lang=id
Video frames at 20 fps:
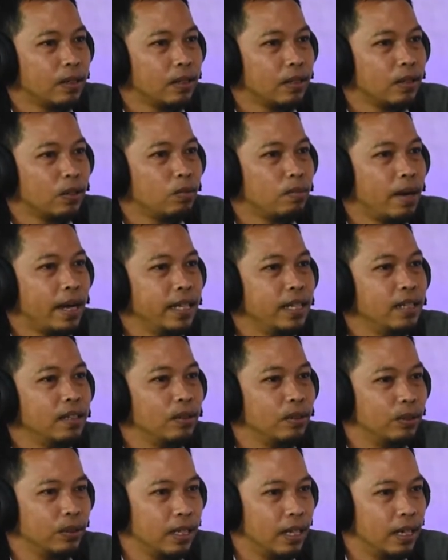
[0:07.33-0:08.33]
rumah
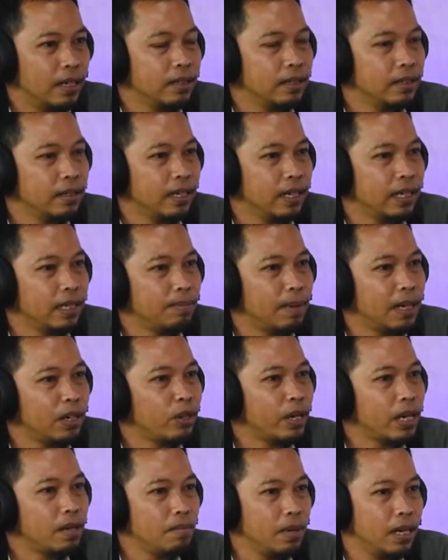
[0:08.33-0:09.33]
itu Ustaz, yang di
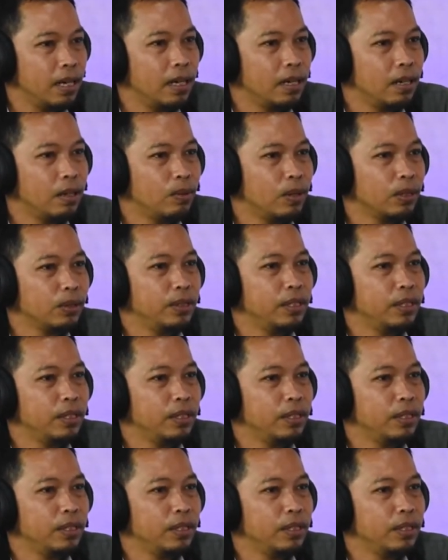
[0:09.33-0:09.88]
panorama yeah.